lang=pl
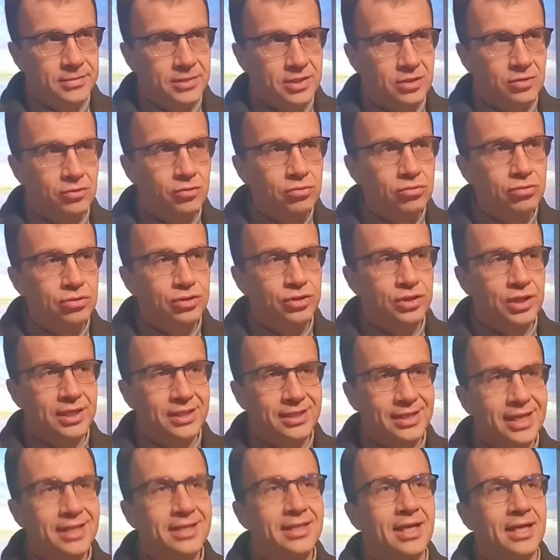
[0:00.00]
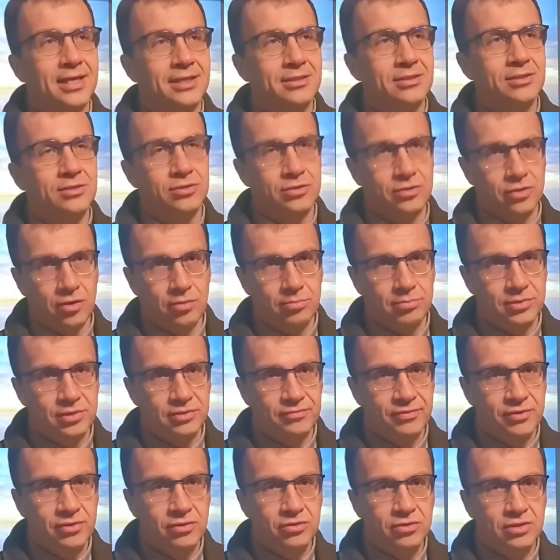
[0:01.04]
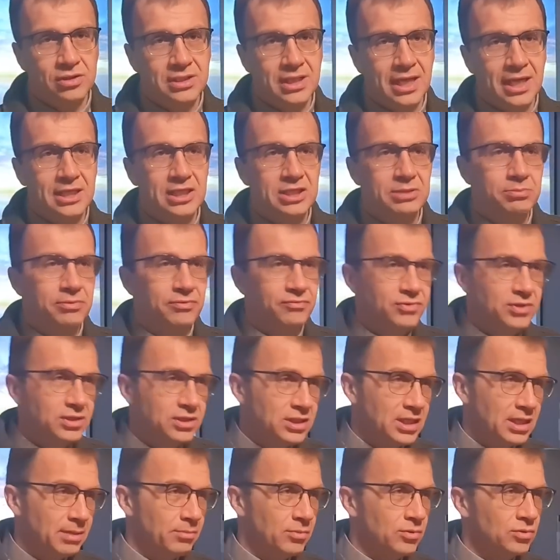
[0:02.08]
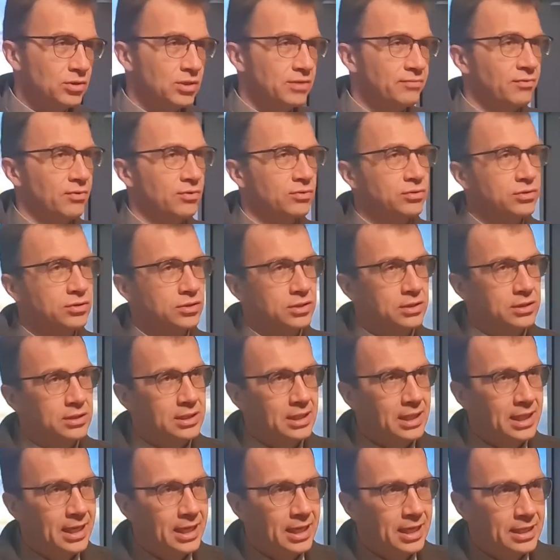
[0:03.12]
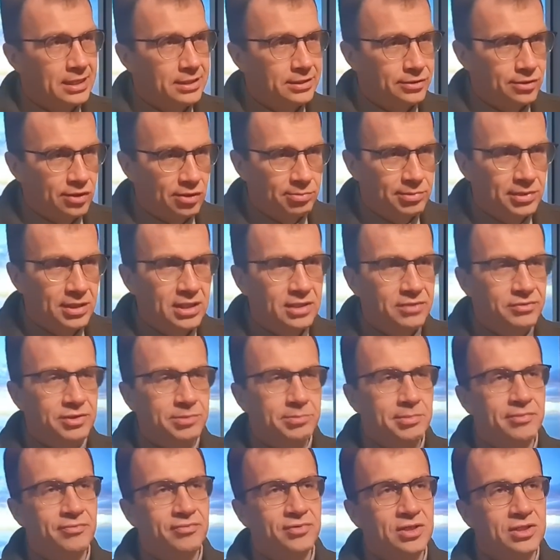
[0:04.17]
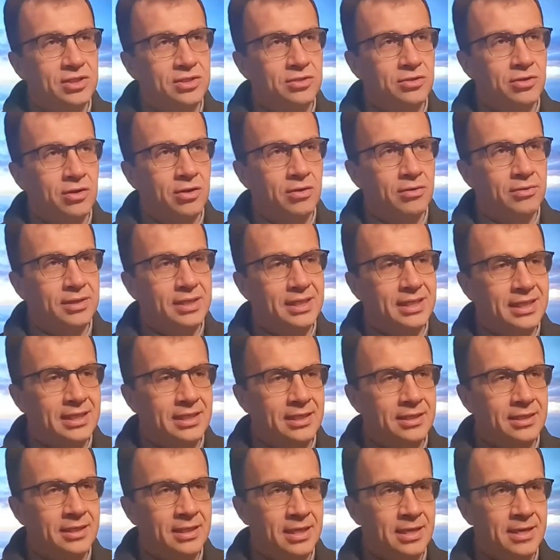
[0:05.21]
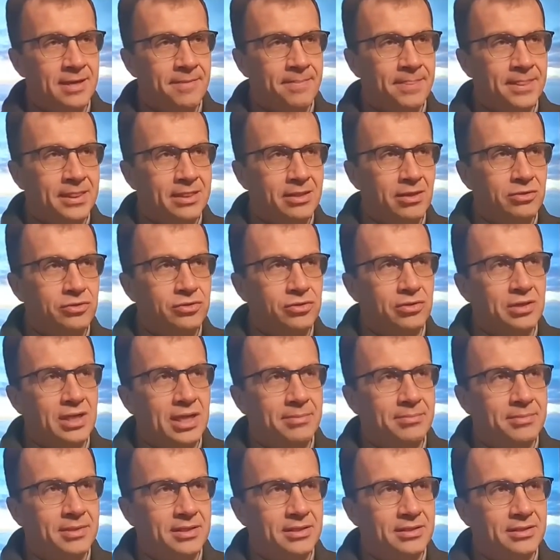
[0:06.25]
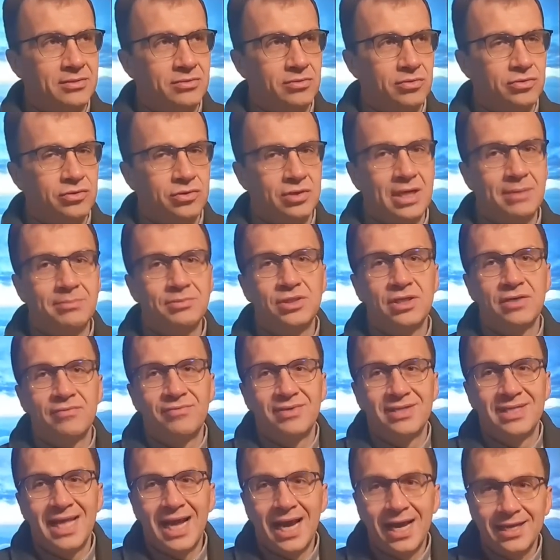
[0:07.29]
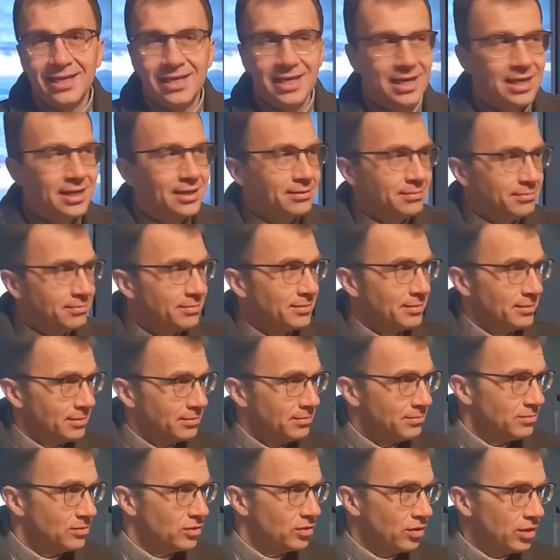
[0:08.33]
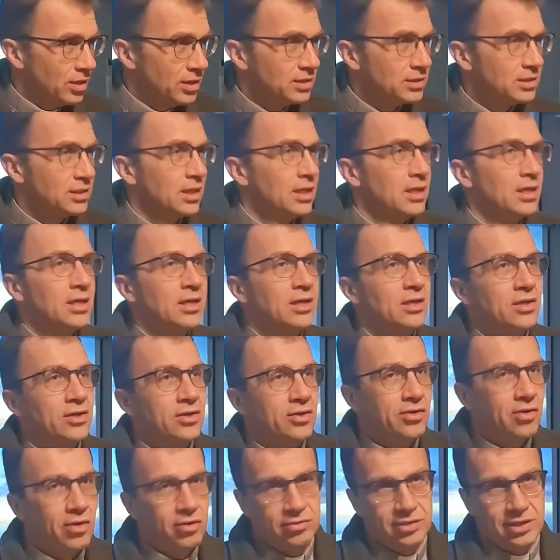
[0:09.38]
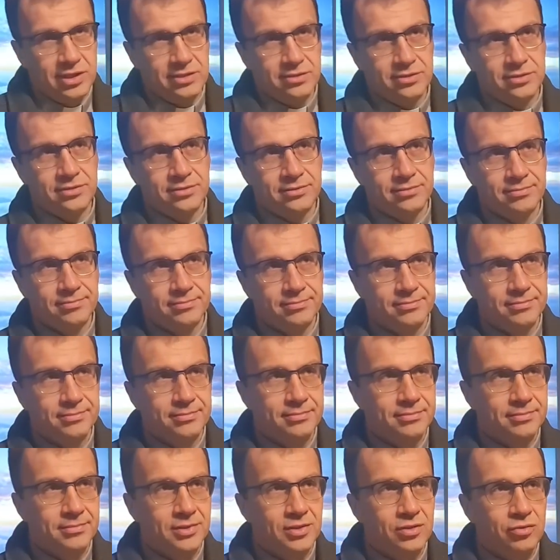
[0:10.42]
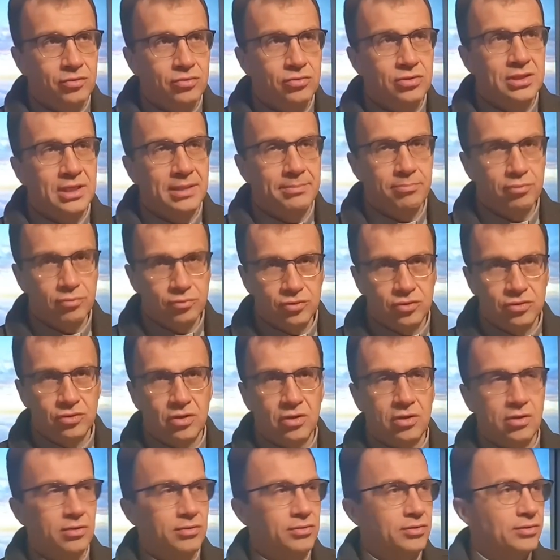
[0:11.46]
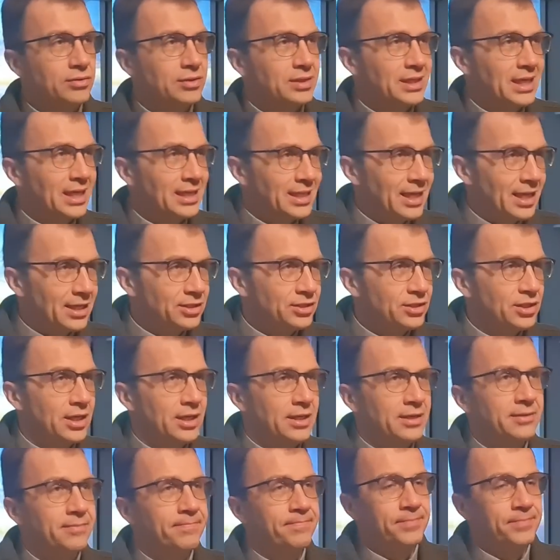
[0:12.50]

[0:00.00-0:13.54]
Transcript: Już się nie da nic zrobić. Wykorzystaliśmy wszystkie możliwości, zrobiliśmy wszystko i to, co nam, to, co nam się wydaje, to jest koniec. Już za późno, nie da się,